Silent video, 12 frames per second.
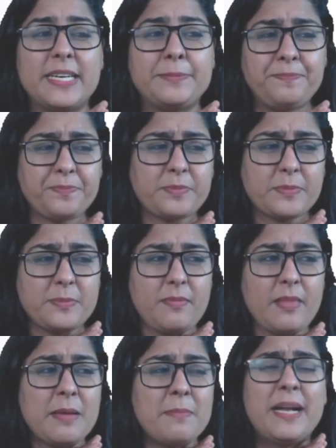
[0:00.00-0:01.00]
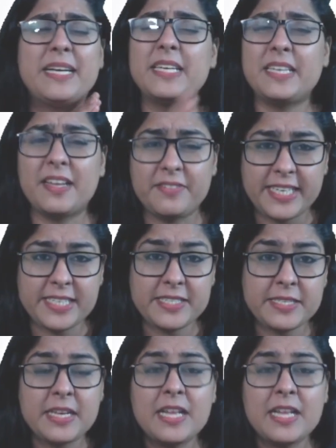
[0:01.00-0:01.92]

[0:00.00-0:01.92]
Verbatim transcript: हैं माई डियर लवलीस